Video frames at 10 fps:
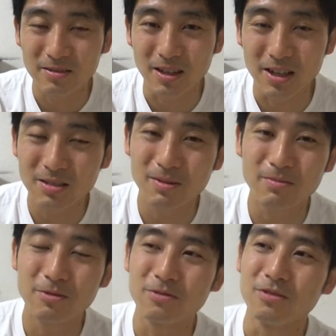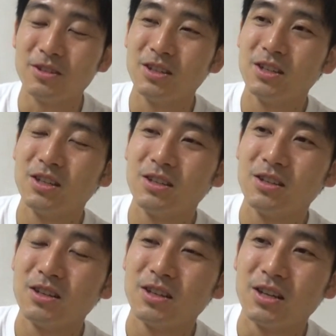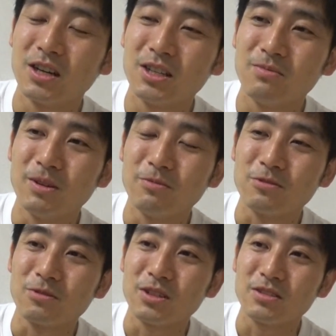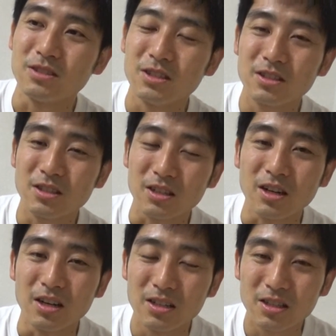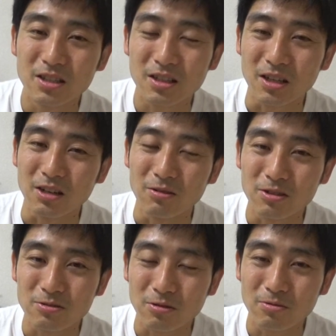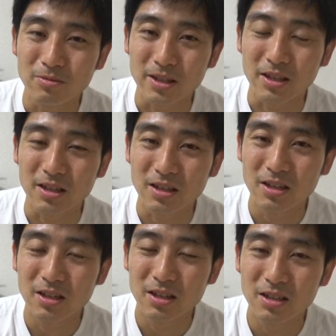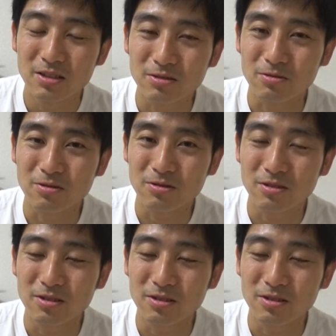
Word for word: で、アニメも、アニメもとりあえず1期か。1期が終わるところまで、ちょうど